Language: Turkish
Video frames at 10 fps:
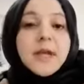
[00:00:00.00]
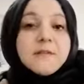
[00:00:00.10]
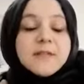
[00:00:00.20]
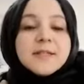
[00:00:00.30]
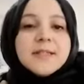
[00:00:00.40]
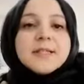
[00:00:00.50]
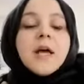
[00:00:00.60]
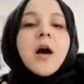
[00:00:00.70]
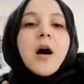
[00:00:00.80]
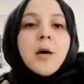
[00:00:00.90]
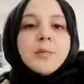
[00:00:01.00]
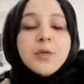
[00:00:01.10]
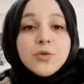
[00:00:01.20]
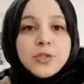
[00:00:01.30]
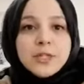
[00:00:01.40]
Ve siz
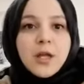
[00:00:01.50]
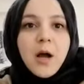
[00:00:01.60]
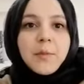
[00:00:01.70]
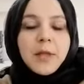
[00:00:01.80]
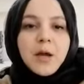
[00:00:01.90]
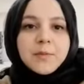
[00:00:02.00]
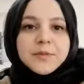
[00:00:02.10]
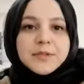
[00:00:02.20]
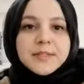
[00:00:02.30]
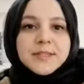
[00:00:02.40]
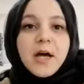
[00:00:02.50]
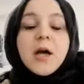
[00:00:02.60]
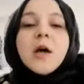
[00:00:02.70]
hamle üzerine hamle yaptığınızda